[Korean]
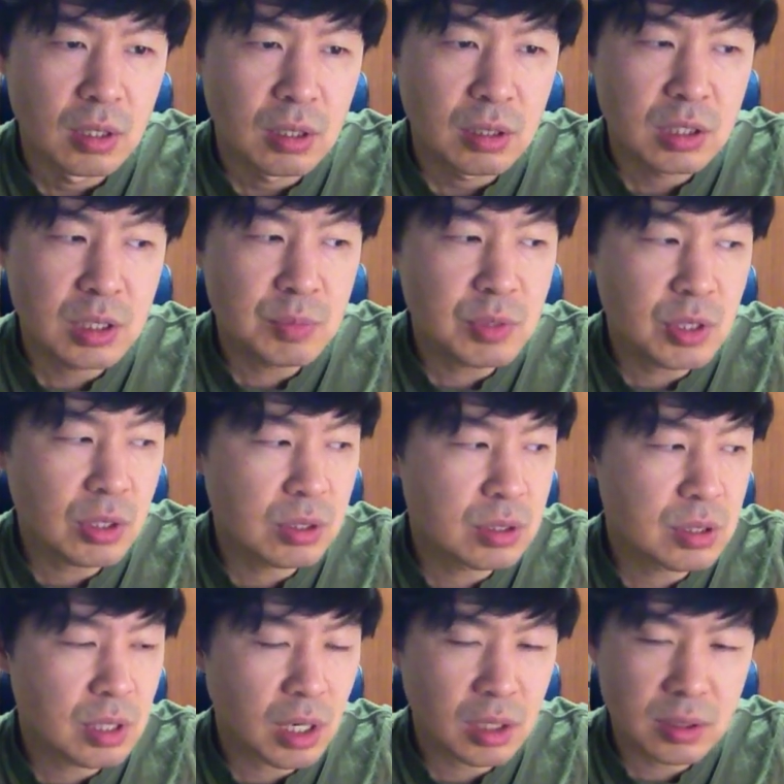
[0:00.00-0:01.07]

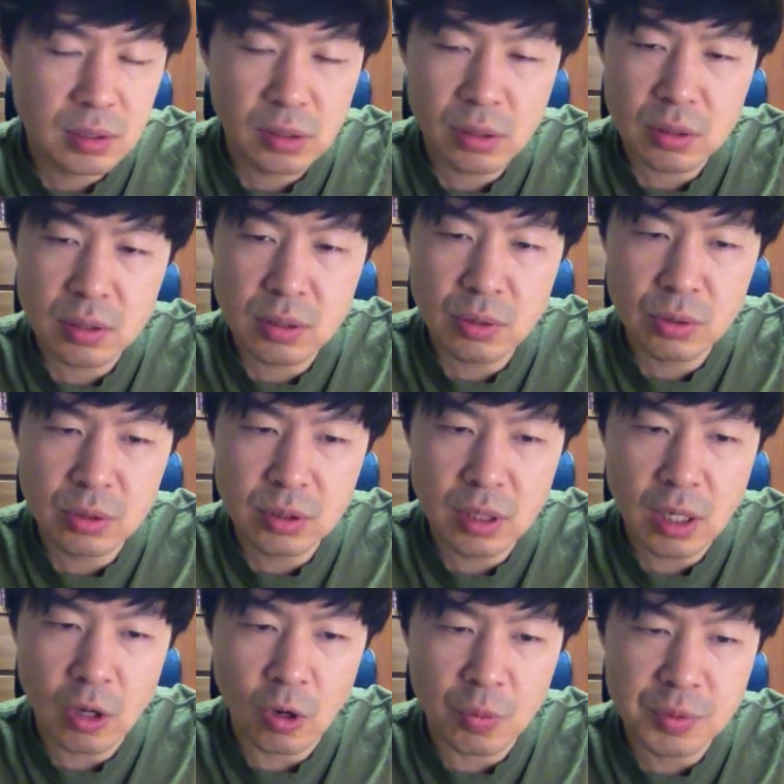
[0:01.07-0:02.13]
심지어는 제가 트러스
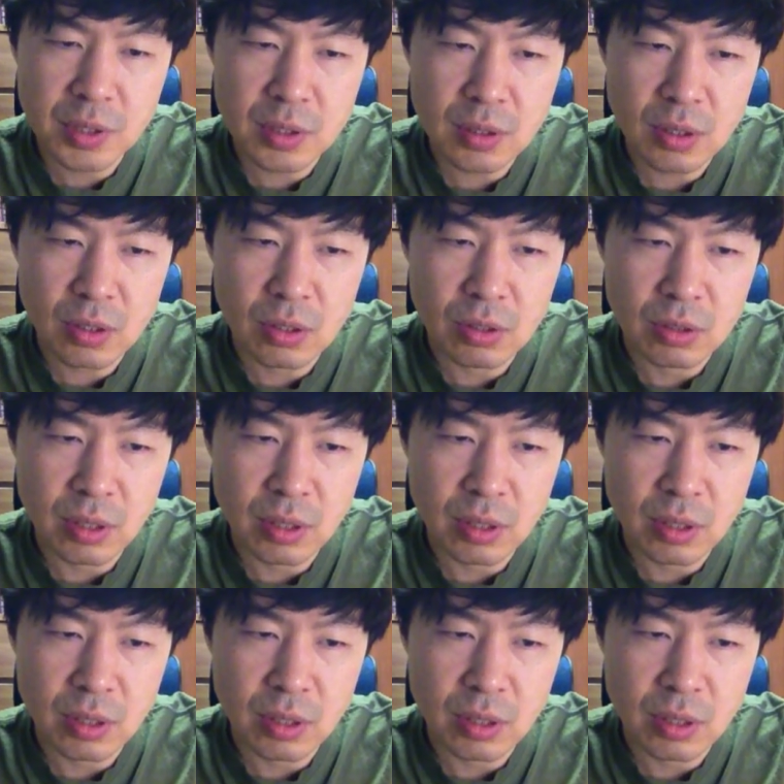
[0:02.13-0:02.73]
로드가 없어서